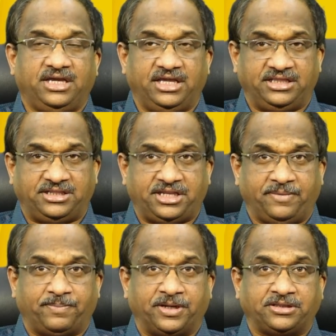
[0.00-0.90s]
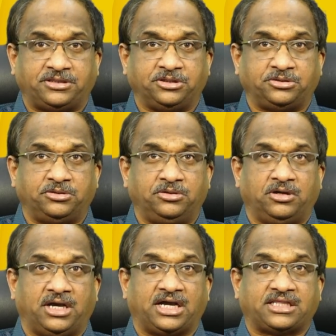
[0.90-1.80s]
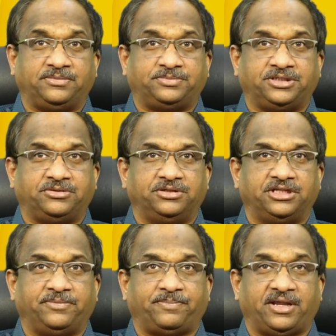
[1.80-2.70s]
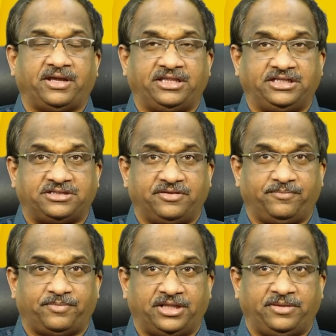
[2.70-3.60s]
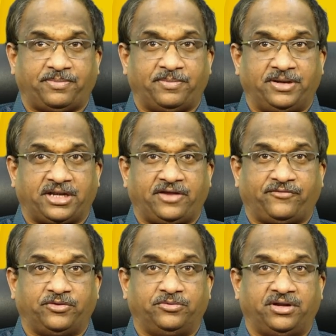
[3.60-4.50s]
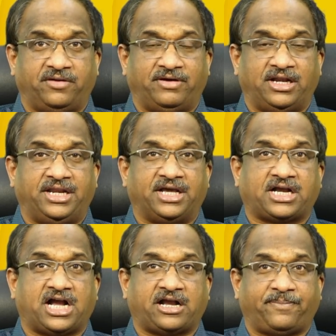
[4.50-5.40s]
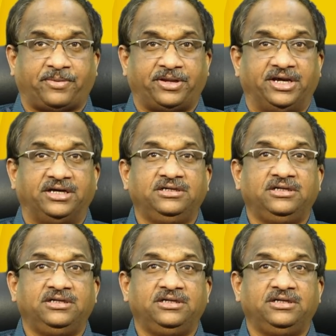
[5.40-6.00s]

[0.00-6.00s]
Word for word: ఇట్టి పరిస్థితుల్లో యాక్సెప్ట్ చేయకూడదు అది ప్ర అది అది పబ్లిక్ లైఫ్లో ఉన్న వాళ్ళైనా కాకపోయినా